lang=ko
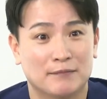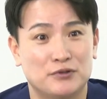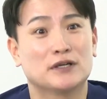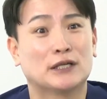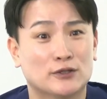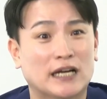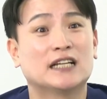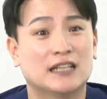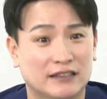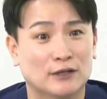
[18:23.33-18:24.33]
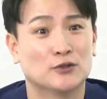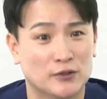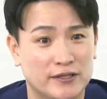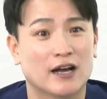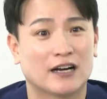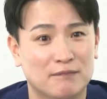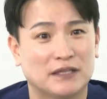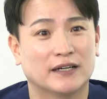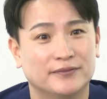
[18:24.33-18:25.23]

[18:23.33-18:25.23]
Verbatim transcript: 피화되고 살이 된다고 저는 생각을 합니다.